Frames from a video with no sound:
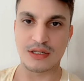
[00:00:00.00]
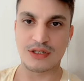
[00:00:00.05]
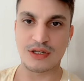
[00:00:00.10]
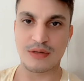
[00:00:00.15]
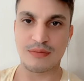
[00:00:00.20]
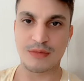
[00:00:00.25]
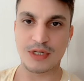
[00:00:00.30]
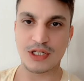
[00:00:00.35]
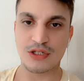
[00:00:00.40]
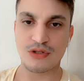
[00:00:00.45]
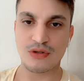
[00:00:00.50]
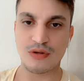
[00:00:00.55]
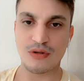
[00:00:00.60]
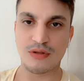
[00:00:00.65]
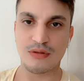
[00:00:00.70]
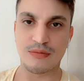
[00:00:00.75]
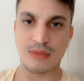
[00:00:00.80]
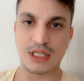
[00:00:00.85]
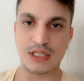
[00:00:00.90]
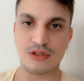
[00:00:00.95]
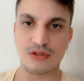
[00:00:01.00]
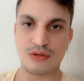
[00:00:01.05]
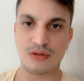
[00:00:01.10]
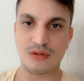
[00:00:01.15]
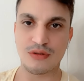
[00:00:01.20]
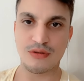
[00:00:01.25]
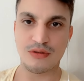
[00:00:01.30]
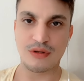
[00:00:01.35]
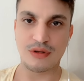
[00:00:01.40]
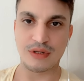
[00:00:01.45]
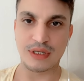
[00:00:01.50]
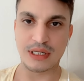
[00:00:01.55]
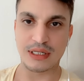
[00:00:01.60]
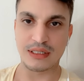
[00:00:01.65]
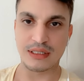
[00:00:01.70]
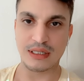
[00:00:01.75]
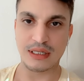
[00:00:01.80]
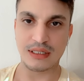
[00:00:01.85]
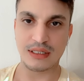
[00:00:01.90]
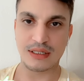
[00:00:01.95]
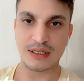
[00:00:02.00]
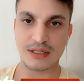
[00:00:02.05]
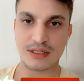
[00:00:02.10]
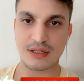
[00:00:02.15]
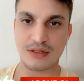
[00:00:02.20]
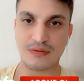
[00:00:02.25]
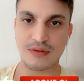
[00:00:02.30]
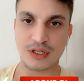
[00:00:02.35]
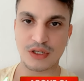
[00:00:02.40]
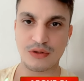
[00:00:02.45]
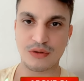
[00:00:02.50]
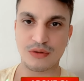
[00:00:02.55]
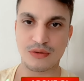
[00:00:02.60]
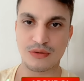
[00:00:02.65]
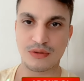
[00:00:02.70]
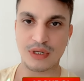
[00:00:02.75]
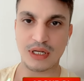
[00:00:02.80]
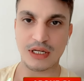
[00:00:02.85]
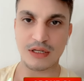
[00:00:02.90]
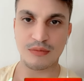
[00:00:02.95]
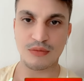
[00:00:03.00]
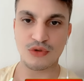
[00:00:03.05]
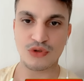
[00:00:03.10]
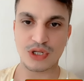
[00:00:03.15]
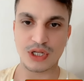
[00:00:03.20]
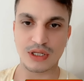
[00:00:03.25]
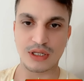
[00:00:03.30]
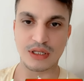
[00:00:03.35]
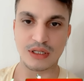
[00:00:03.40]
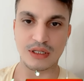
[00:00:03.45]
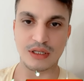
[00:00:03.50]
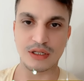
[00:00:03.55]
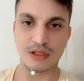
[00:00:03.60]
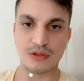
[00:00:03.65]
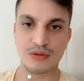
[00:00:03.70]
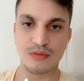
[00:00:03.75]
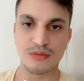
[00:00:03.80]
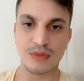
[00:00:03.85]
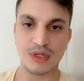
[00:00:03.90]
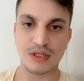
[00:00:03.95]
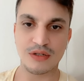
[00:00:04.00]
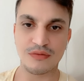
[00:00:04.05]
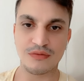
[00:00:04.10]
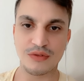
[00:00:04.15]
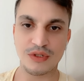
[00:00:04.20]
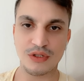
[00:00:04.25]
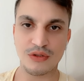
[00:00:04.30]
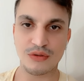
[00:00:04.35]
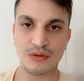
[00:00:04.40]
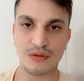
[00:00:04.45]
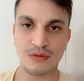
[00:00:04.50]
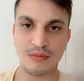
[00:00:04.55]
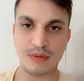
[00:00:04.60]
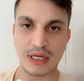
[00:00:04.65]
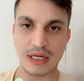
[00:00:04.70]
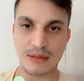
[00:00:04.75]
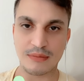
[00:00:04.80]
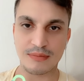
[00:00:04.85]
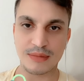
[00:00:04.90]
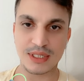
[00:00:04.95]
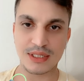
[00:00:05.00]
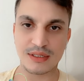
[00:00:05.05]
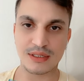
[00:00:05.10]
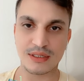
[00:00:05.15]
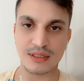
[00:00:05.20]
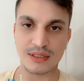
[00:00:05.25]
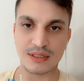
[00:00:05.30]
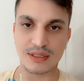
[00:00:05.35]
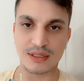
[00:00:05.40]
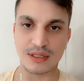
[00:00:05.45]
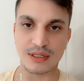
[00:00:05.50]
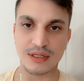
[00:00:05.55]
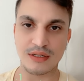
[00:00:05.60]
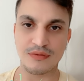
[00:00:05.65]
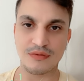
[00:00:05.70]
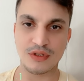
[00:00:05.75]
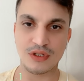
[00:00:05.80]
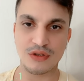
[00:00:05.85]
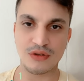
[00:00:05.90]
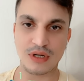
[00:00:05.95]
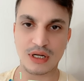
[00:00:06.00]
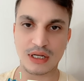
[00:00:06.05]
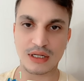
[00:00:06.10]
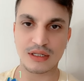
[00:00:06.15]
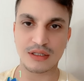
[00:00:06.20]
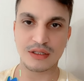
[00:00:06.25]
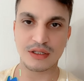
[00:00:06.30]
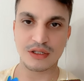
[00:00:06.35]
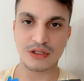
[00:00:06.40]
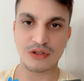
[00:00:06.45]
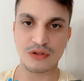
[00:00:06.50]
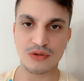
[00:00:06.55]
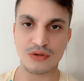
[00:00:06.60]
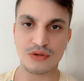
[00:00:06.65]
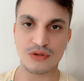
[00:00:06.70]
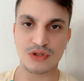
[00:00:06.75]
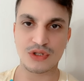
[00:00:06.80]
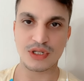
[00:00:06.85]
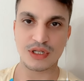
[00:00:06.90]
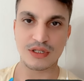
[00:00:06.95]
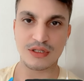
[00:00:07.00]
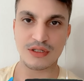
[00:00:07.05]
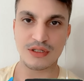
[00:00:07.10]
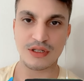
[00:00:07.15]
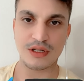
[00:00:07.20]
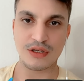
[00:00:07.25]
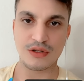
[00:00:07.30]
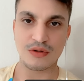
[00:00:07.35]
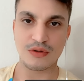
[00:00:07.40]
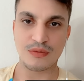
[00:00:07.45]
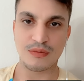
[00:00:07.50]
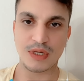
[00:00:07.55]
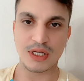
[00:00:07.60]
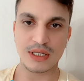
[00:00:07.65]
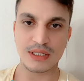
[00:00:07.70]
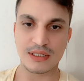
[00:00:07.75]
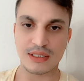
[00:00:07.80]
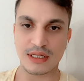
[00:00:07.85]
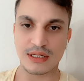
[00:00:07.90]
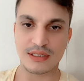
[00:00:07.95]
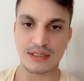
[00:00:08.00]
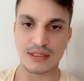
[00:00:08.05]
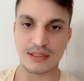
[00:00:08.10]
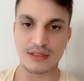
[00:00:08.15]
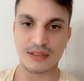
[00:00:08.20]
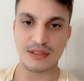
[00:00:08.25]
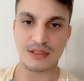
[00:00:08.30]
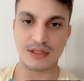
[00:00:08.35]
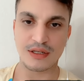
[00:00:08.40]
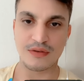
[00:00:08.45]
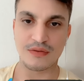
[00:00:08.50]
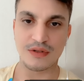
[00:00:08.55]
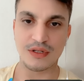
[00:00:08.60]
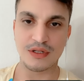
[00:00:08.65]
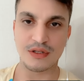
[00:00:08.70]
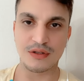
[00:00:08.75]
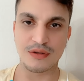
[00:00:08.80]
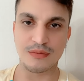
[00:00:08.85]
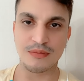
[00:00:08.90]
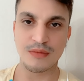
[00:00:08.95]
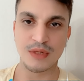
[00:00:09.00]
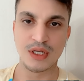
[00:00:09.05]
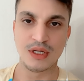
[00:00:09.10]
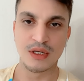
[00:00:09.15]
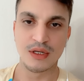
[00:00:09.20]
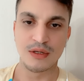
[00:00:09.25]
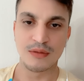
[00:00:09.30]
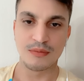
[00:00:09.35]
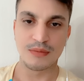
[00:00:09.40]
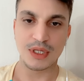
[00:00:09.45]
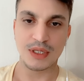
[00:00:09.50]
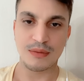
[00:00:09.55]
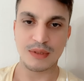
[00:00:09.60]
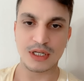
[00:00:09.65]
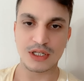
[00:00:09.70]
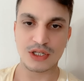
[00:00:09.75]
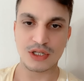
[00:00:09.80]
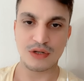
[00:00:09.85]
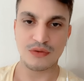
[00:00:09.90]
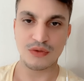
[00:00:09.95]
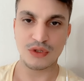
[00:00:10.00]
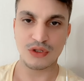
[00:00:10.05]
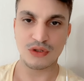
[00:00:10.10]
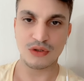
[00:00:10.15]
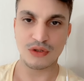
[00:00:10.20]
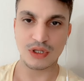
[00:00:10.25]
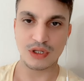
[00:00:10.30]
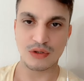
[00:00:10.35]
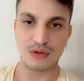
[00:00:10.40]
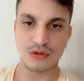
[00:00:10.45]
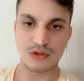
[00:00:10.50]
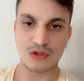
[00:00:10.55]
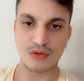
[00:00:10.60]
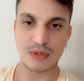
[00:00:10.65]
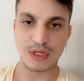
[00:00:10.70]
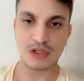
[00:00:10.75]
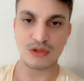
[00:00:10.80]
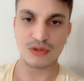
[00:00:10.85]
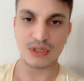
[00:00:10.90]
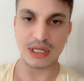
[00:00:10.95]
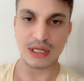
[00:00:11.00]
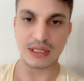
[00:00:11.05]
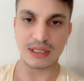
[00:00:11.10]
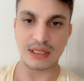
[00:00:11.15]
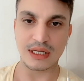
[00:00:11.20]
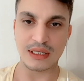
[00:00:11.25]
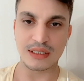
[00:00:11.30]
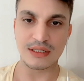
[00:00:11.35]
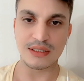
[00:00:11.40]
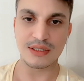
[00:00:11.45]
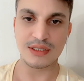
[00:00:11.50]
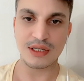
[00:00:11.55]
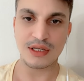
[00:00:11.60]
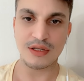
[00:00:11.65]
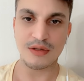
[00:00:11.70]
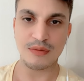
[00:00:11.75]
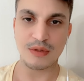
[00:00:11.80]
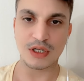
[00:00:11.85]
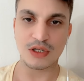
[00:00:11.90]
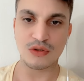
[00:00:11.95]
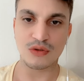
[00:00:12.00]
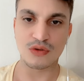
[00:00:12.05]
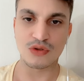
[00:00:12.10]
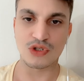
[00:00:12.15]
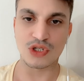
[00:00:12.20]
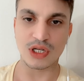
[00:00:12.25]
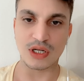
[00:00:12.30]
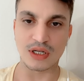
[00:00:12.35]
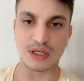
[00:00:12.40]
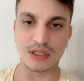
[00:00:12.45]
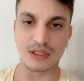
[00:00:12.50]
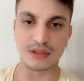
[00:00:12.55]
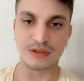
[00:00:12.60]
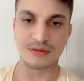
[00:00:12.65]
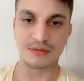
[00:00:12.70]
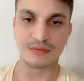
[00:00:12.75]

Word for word: Cemresi Olmaz ödül töreninden kesit ve görüntüler bu şekildeydi. Umarım videoyu beğenmişsinizdir. Video hakkındaki görüşlerinizi de yoruma yazarsanız sevinirim. Bir başka videoda görüşmek üzere. Kendinize iyi bakın. Hoşçakalın.